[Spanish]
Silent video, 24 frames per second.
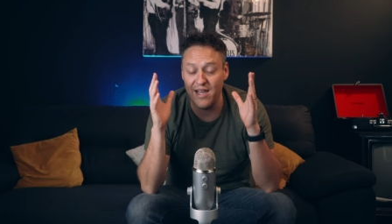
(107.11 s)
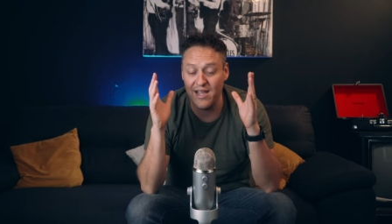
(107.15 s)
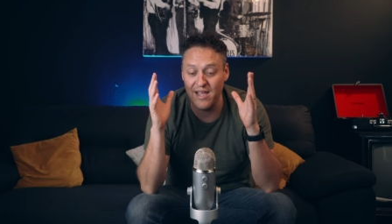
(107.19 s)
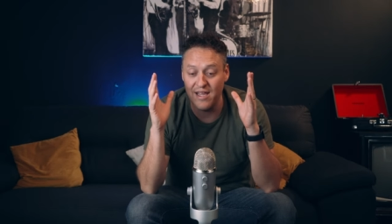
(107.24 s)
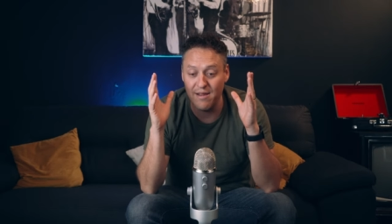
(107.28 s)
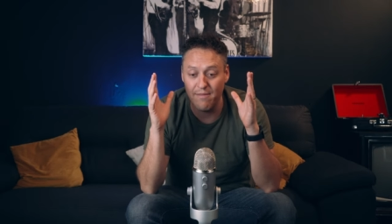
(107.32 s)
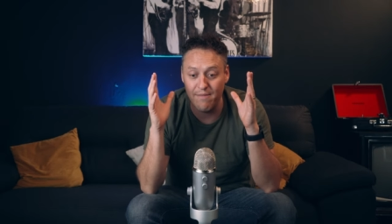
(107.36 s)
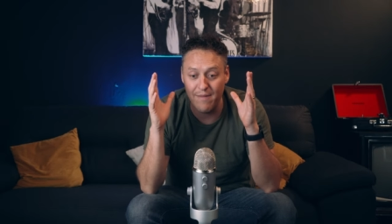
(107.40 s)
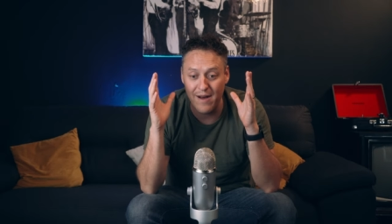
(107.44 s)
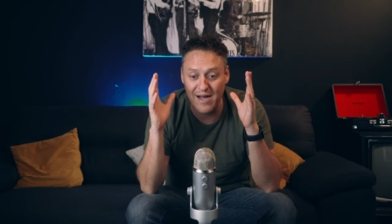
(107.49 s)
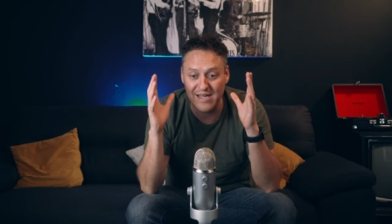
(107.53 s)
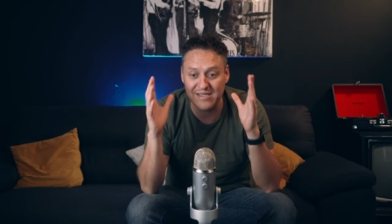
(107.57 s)

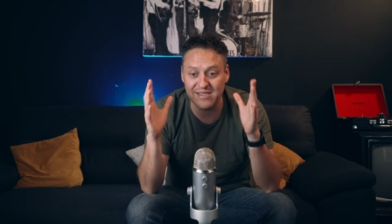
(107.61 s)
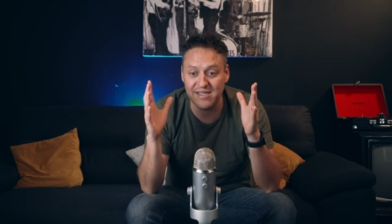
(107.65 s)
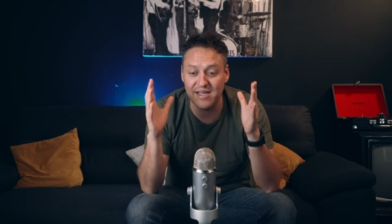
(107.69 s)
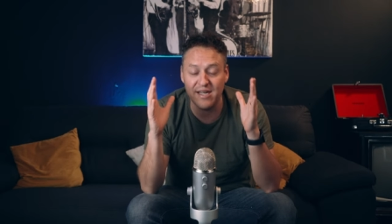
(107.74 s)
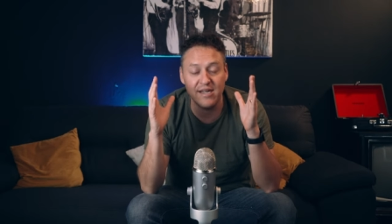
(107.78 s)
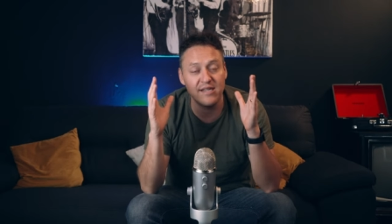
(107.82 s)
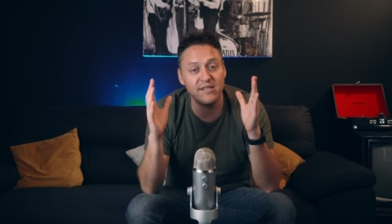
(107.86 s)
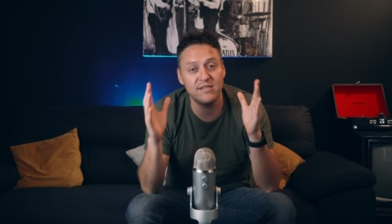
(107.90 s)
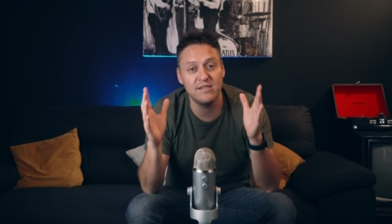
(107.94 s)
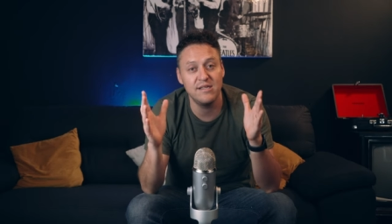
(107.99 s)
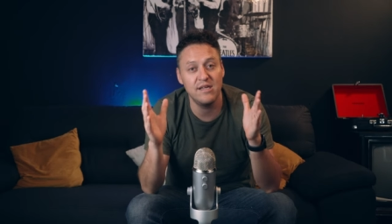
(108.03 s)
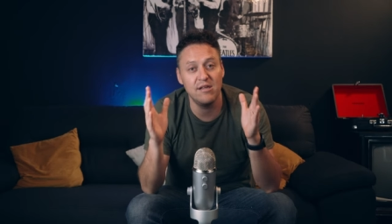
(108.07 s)
y vas
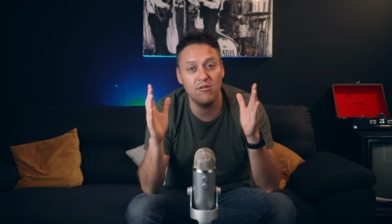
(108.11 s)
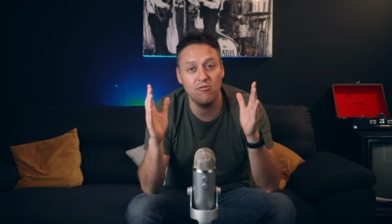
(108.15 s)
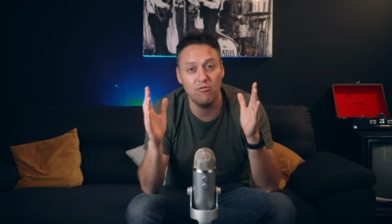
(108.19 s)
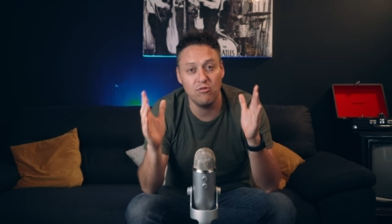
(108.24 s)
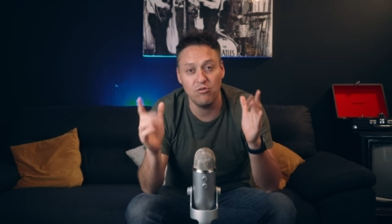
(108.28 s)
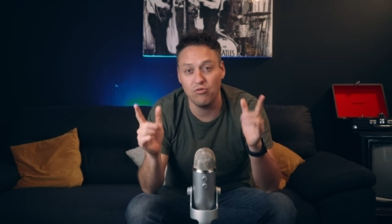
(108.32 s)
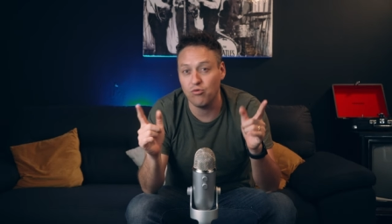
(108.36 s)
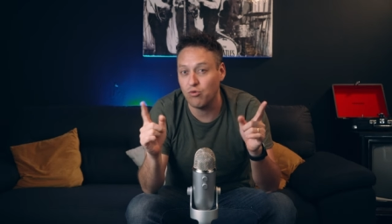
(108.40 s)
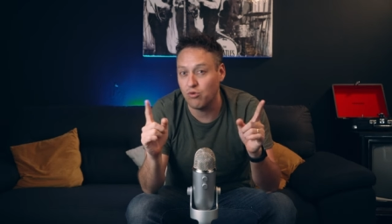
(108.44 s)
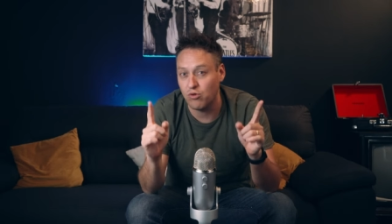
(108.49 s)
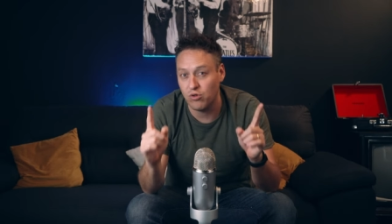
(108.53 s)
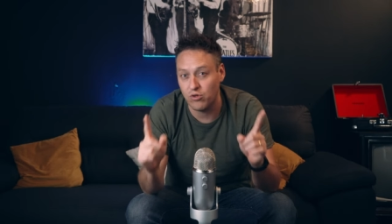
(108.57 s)
creciendo
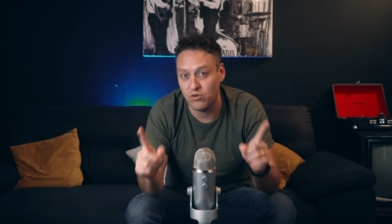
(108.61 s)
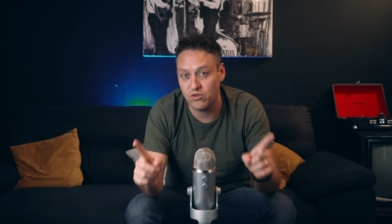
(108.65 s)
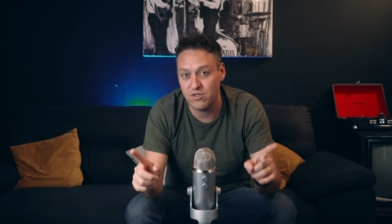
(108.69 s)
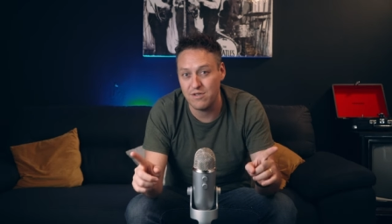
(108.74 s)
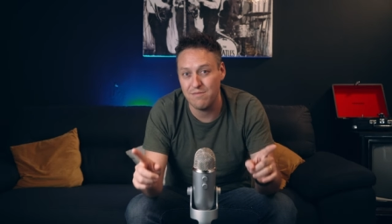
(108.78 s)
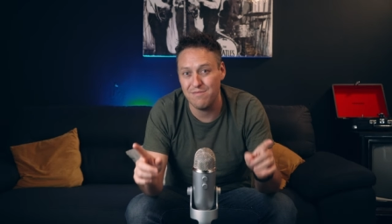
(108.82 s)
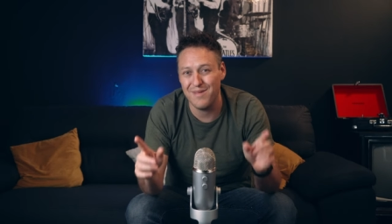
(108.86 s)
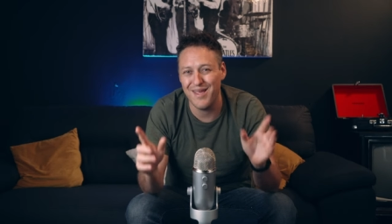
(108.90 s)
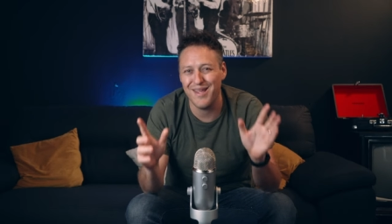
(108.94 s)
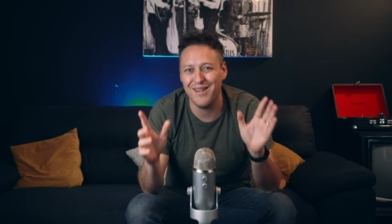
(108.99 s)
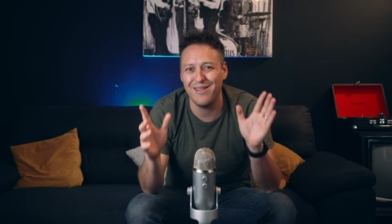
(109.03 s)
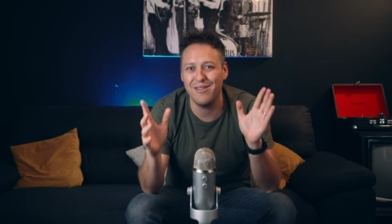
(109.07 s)
en tu
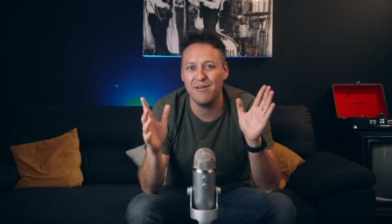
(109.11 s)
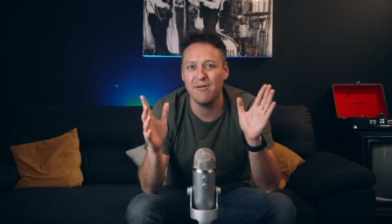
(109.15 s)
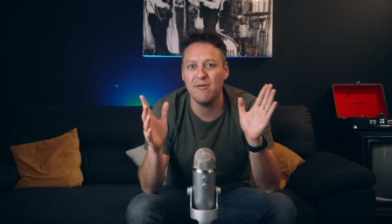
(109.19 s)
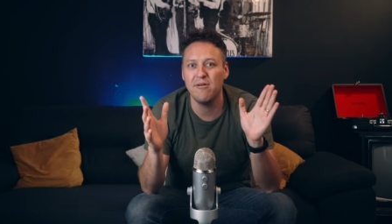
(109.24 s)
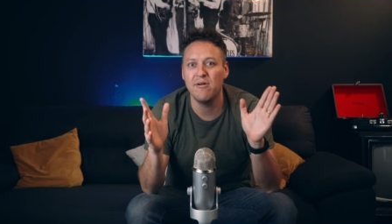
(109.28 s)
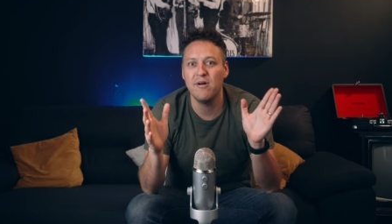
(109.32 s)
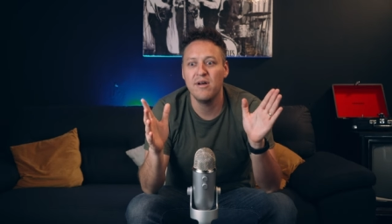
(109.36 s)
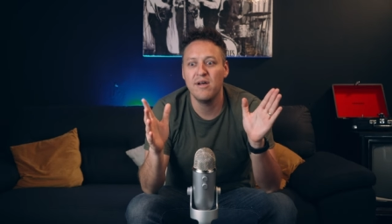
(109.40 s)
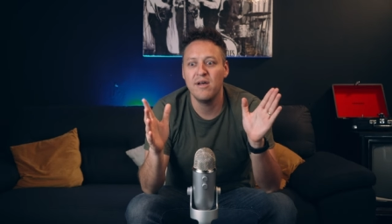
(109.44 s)
conocimiento,